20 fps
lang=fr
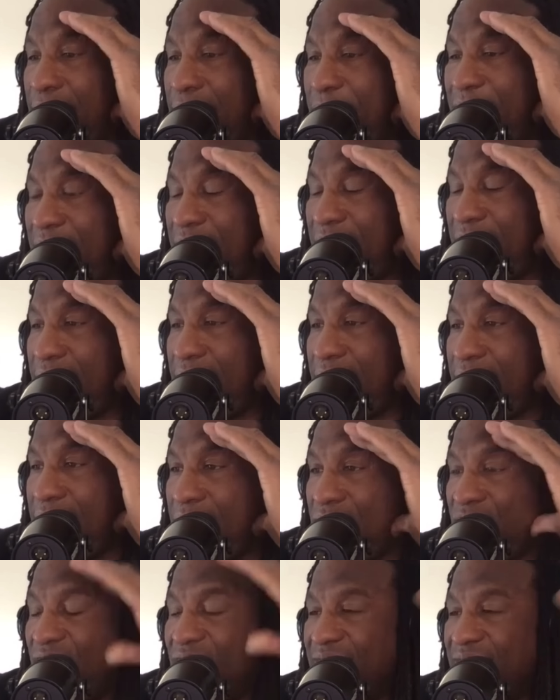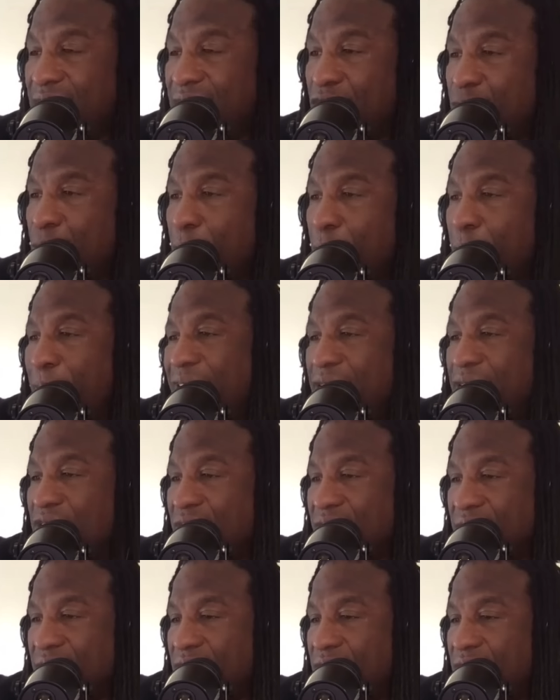Puis je veux dire, tu peux pas aller
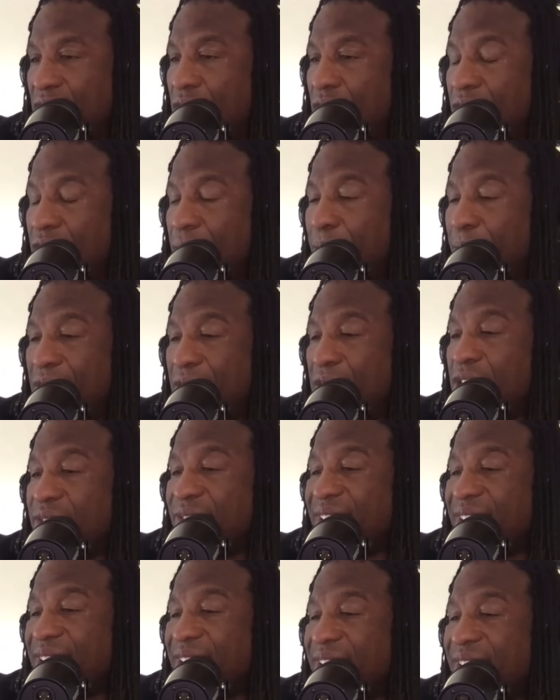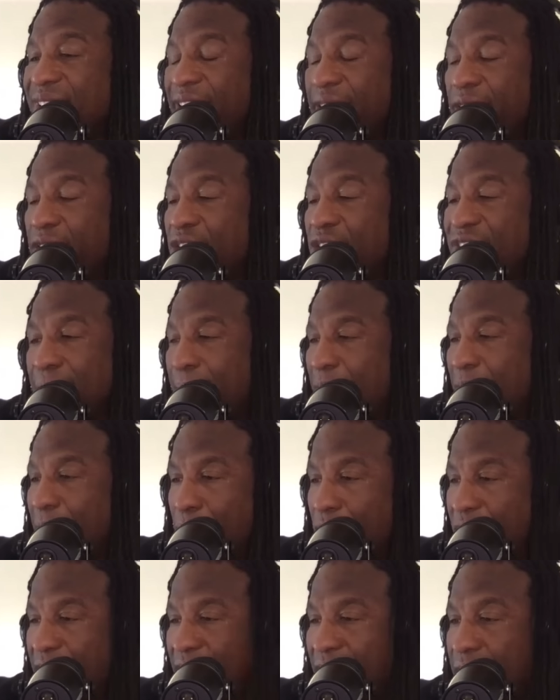chercher ce gars-là. Puis de toute façon, il viendra jamais à
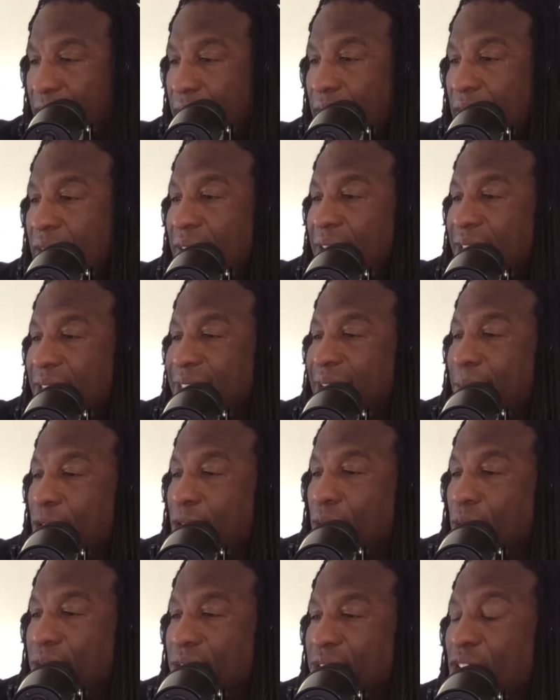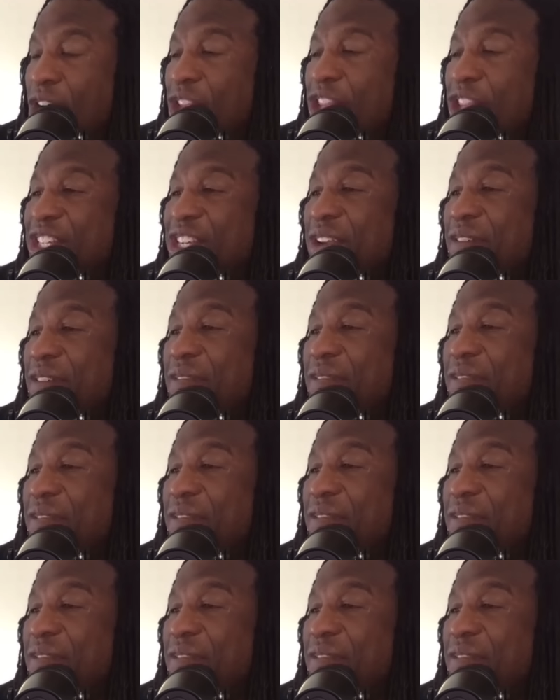Montréal. Stamkos a déjà fait